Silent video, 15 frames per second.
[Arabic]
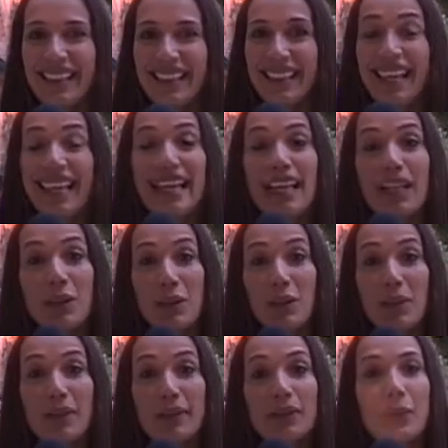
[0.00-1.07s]
نحن
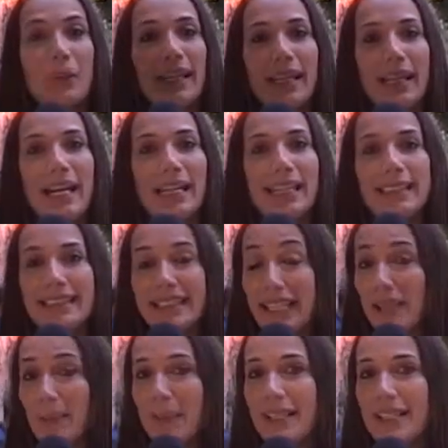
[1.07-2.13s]
اليوم بتوقيع
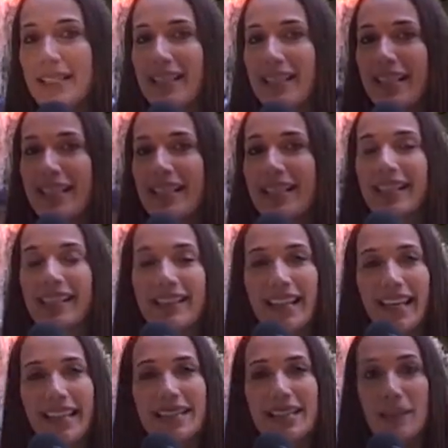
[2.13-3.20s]
كتاب الأستاذ
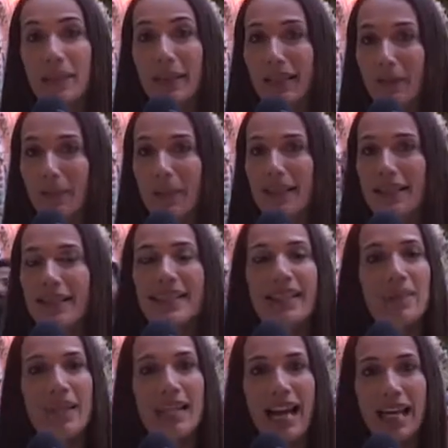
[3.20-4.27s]
الكاتب الكبير
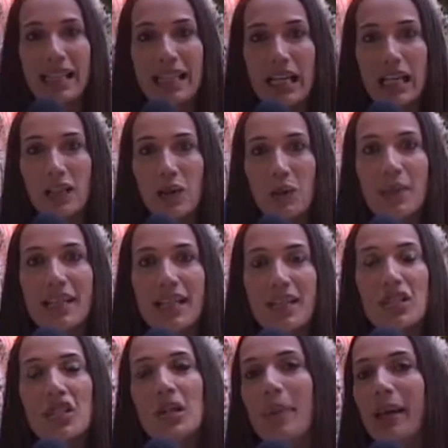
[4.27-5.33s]
سمير حسن
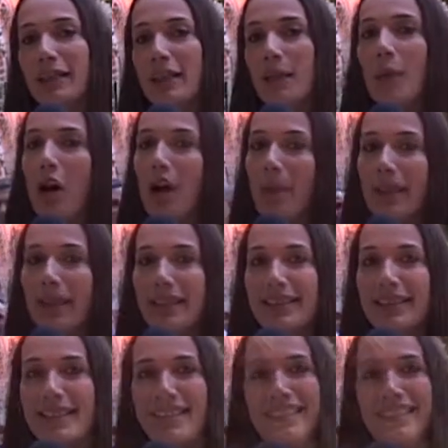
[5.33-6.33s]
وسنجري بعض المقابلات